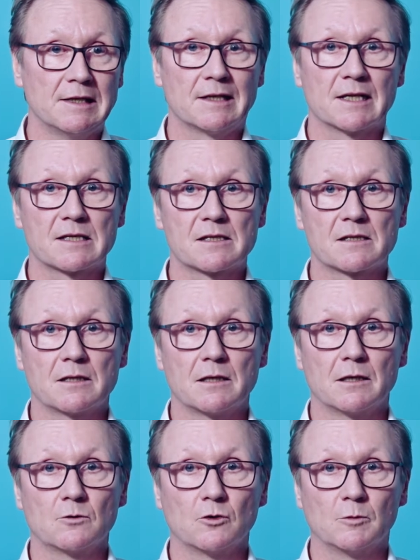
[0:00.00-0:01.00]
dass es sich
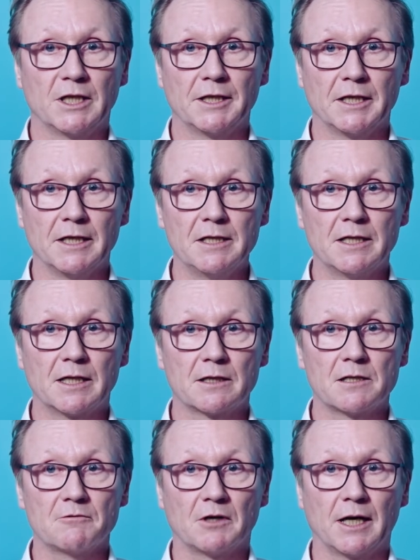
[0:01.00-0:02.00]
hier nur um eine
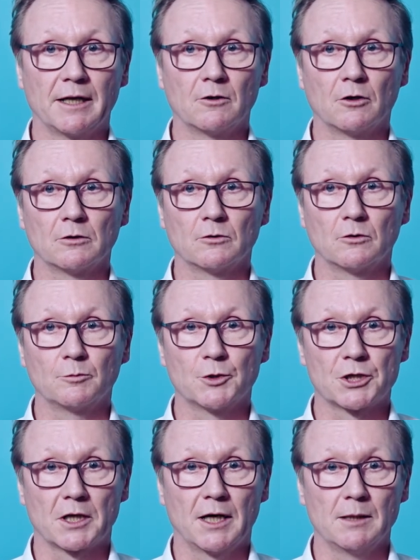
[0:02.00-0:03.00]
indikative Einordnung und
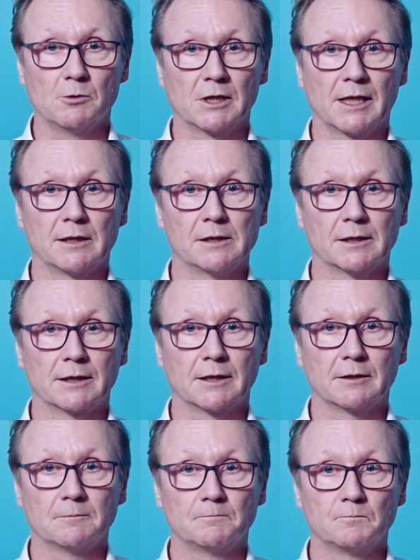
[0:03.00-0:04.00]
Beschreibung handeln
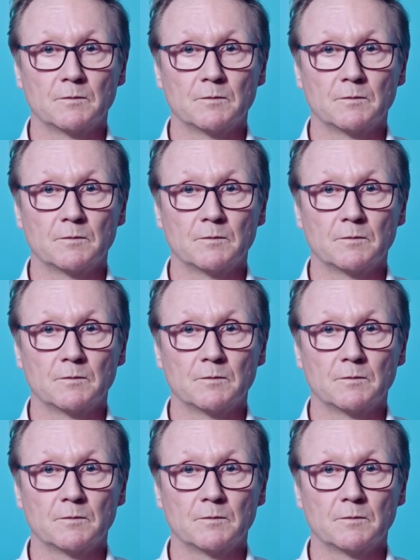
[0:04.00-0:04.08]
kann.